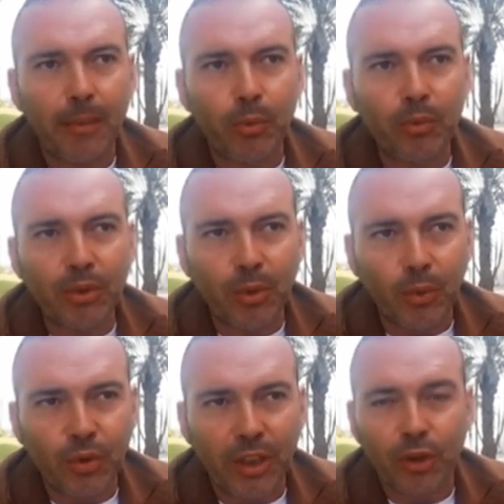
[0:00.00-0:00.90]
dei punti
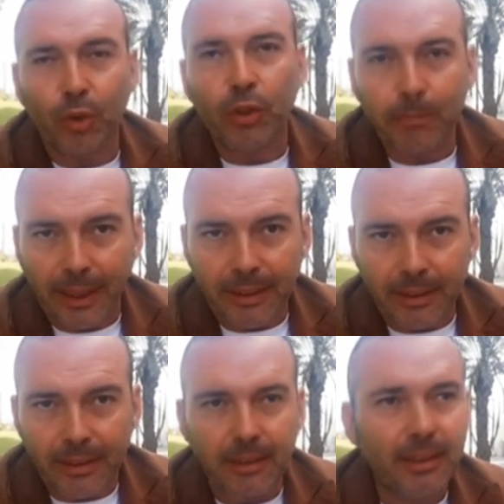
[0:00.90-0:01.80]
luce sono
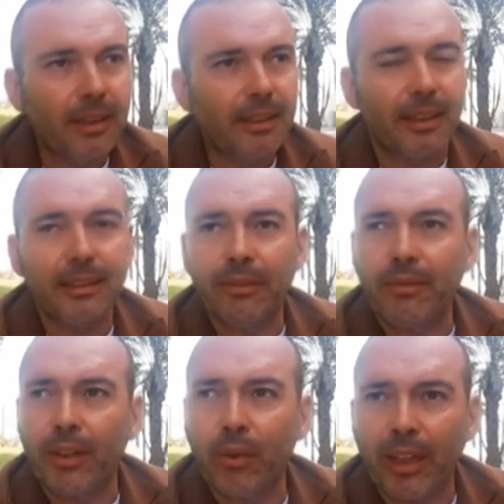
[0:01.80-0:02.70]
spenti, tant'è
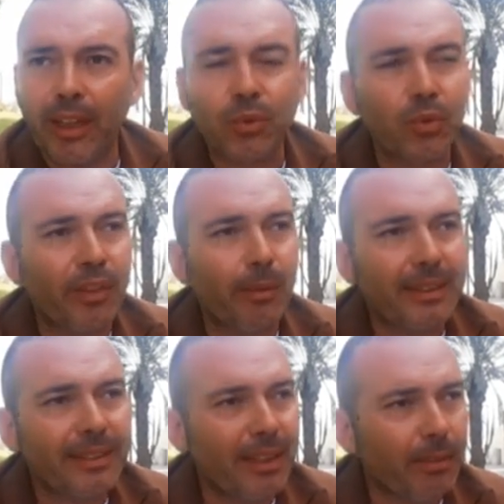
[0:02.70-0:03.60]
vero che su via
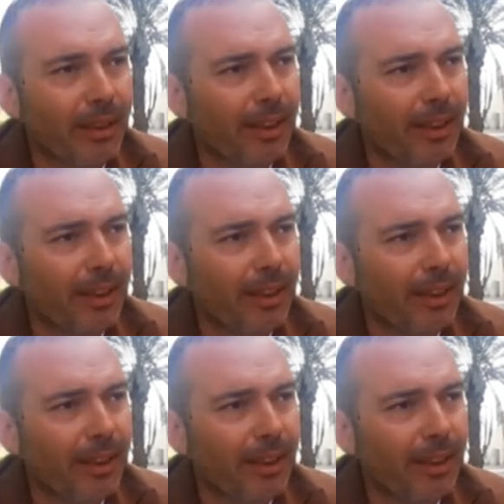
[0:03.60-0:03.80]
Messina